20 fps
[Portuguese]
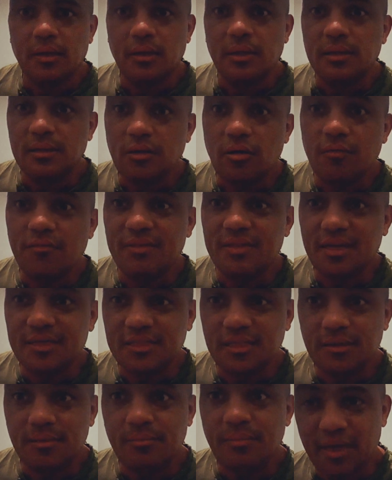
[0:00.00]
Então eu vim
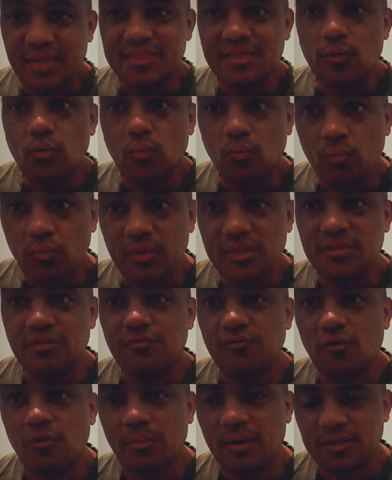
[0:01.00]
trazer mais algumas
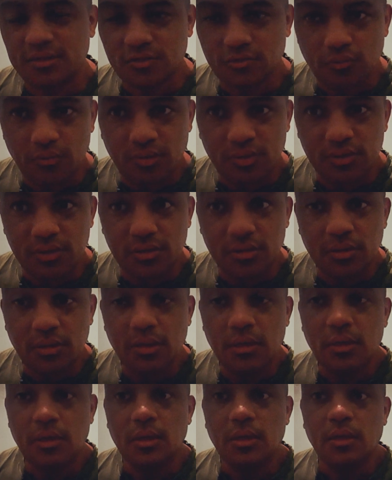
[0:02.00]
informações
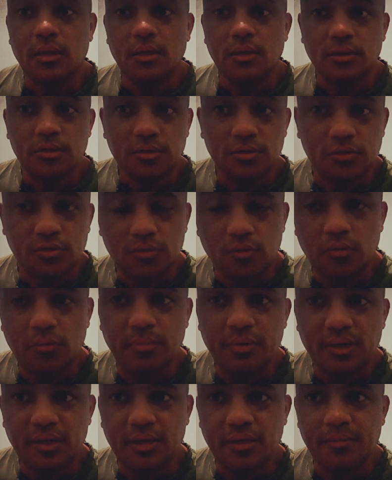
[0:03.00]

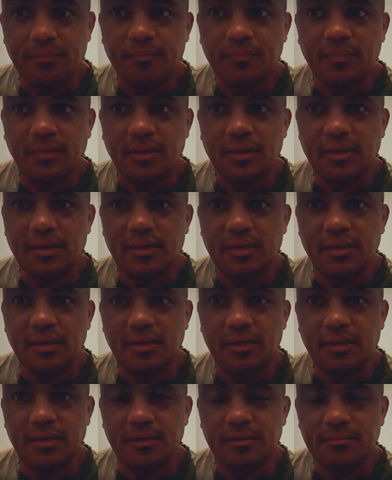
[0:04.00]
sobre
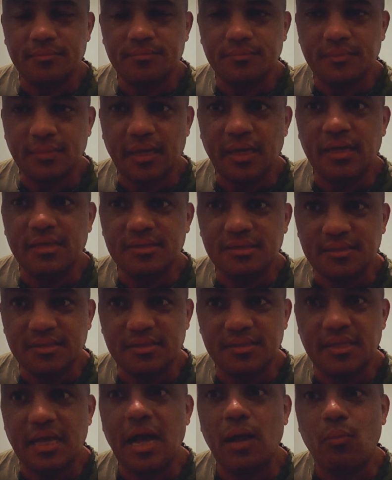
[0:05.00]
é,
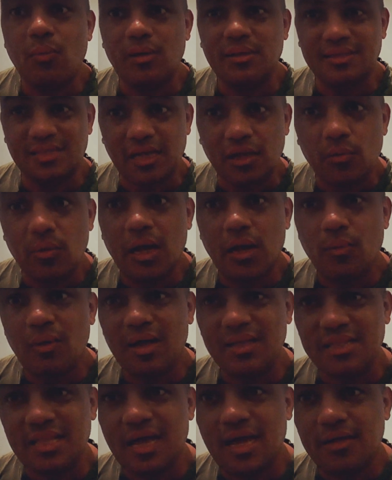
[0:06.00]
esses agu tão
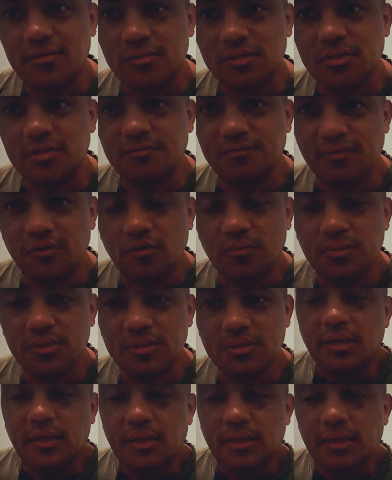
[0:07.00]
aguardados
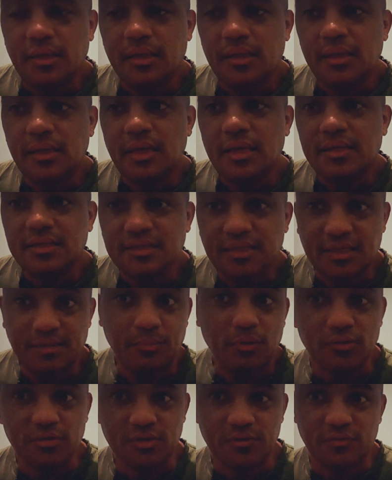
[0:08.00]
filmes. E é isso aí.
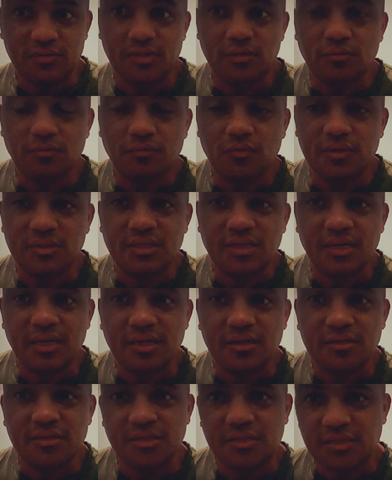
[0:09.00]
Bom, se você não for
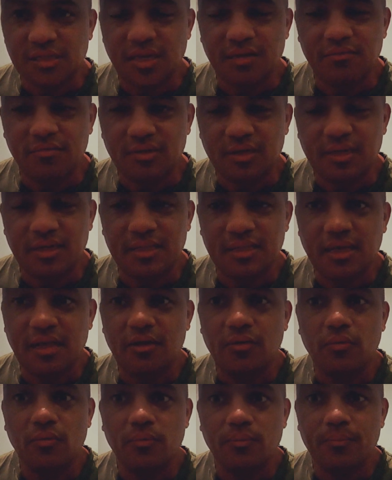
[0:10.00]
inscrito, se inscreva no
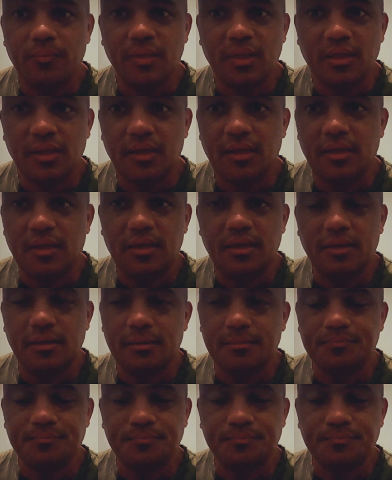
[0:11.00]
canal. E...